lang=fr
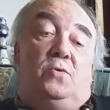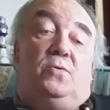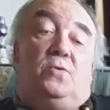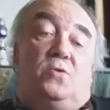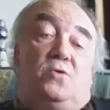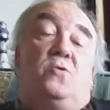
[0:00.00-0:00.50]

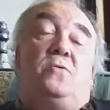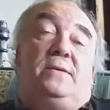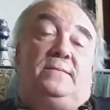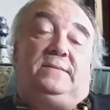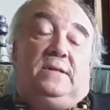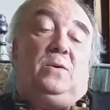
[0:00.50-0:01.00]
euh, le
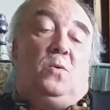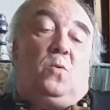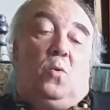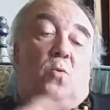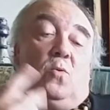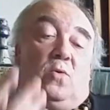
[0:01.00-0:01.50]

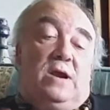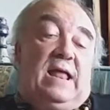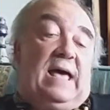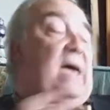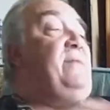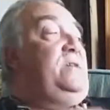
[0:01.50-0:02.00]
on,
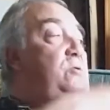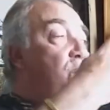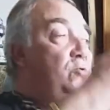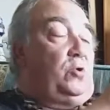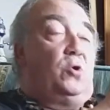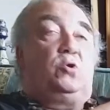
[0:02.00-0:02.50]
l'a avec une
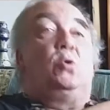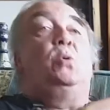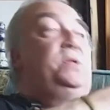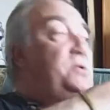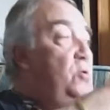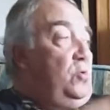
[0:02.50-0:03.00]
autre
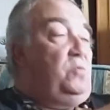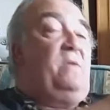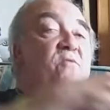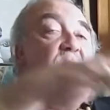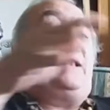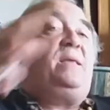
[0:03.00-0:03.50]
chose dont je vais
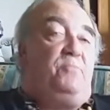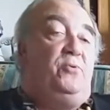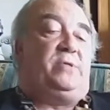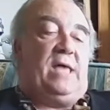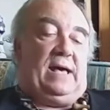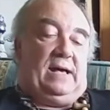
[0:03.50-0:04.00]
vous parler
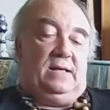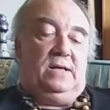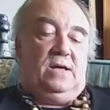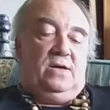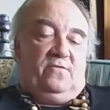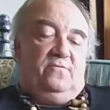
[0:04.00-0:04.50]
plus tard.
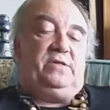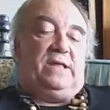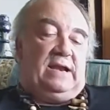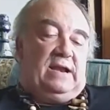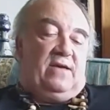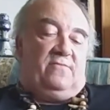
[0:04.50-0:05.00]
Vous
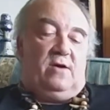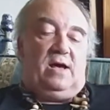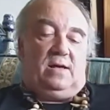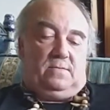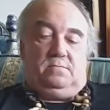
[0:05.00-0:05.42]
allez la voir